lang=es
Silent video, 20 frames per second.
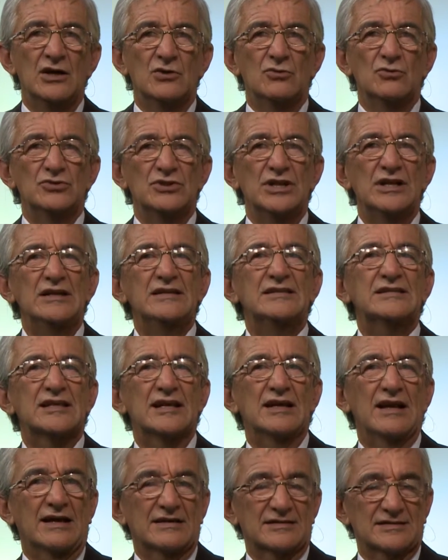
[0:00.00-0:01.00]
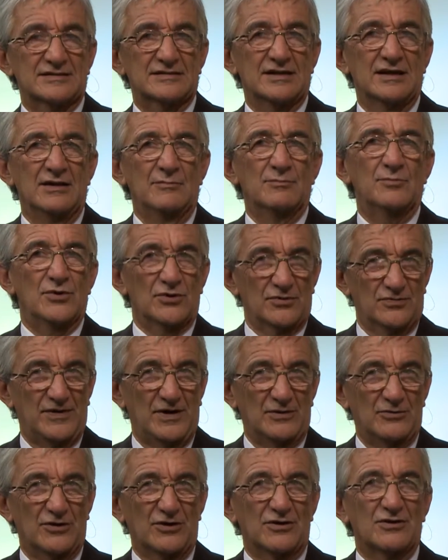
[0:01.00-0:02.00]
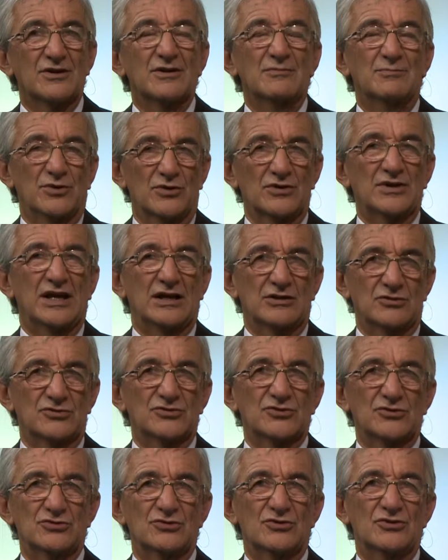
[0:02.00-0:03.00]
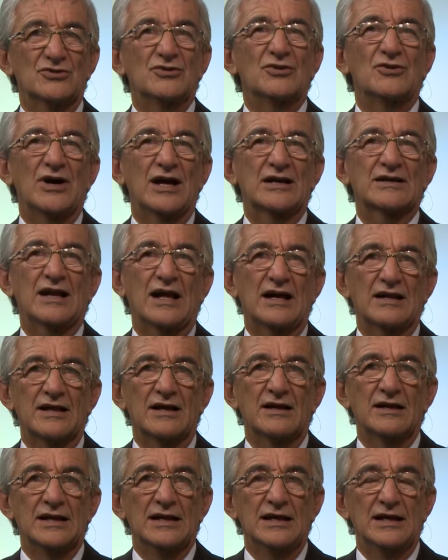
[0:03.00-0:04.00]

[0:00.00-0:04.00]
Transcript: utilícelas, por favor, porque a nosotros nos agrada.